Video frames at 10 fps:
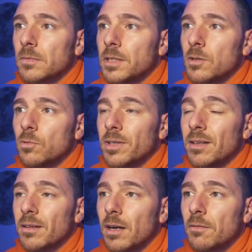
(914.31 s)
Sin
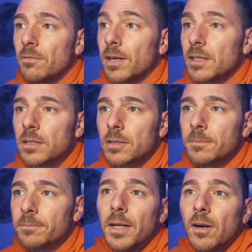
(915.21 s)
utilizar
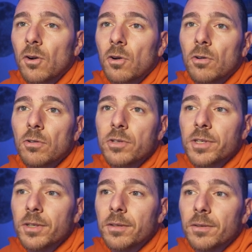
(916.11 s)
flats. El rojo
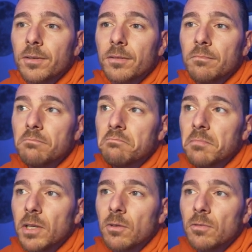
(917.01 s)
sin
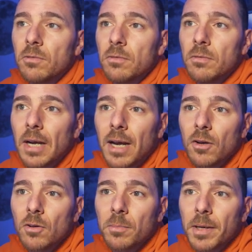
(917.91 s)
ningún
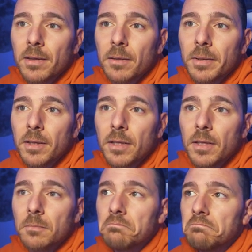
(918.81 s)
halo, aparentemente.